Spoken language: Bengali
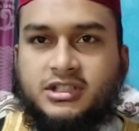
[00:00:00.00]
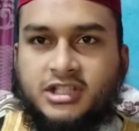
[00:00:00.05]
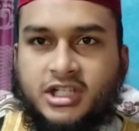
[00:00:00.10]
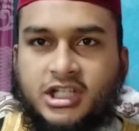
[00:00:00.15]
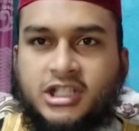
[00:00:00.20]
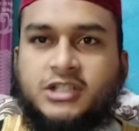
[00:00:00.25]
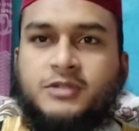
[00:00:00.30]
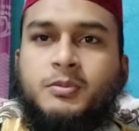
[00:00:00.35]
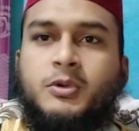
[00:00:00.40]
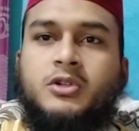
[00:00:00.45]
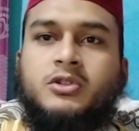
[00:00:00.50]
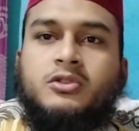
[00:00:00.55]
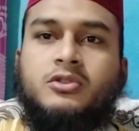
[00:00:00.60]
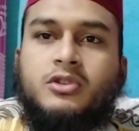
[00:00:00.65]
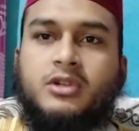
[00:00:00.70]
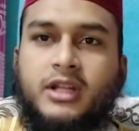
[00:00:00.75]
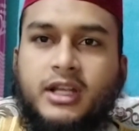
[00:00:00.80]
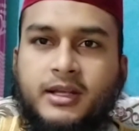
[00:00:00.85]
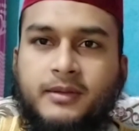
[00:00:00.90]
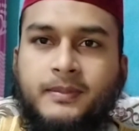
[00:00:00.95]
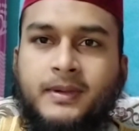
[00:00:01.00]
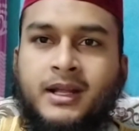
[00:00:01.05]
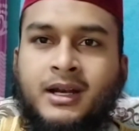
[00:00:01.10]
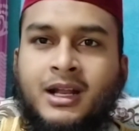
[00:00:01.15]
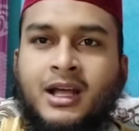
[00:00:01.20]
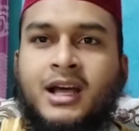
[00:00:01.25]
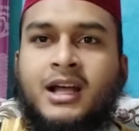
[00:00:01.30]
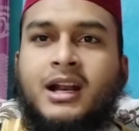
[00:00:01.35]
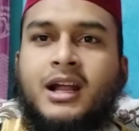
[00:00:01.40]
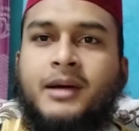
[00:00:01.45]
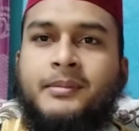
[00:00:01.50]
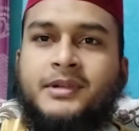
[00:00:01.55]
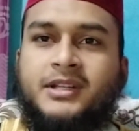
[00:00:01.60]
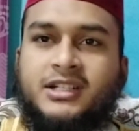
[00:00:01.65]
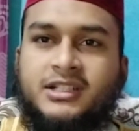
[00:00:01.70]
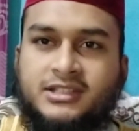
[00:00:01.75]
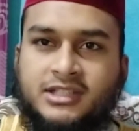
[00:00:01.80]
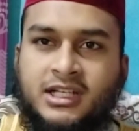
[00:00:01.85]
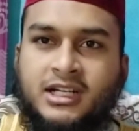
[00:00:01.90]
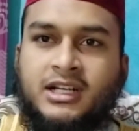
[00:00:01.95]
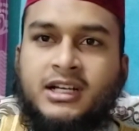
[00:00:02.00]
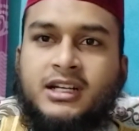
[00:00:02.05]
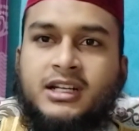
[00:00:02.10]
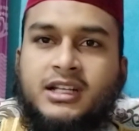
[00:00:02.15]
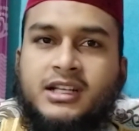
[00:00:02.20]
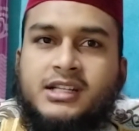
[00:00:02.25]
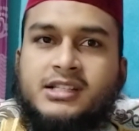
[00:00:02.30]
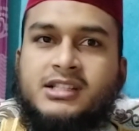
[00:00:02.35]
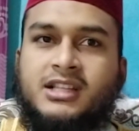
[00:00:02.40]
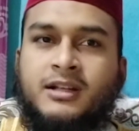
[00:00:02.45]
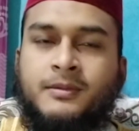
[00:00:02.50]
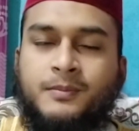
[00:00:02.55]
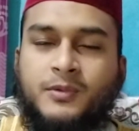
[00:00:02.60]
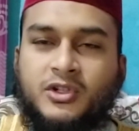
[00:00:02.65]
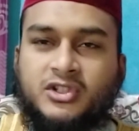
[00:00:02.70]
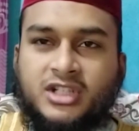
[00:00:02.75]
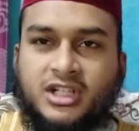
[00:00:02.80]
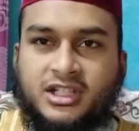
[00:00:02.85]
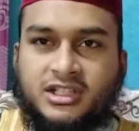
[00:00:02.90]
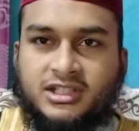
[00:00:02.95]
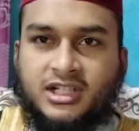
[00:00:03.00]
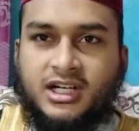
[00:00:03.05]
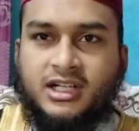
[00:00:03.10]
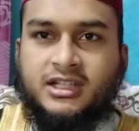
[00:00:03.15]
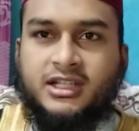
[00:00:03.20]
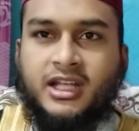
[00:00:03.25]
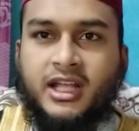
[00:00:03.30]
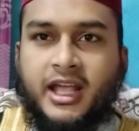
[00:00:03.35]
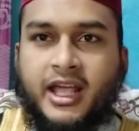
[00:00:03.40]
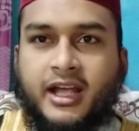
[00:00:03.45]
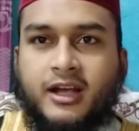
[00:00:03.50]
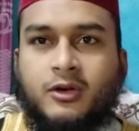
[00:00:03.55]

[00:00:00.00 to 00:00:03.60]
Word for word: শেষ পর্যন্ত দেখবেন আর আমাদের চ্যানেলটি ইসলাম প্রচারের স্বার্থে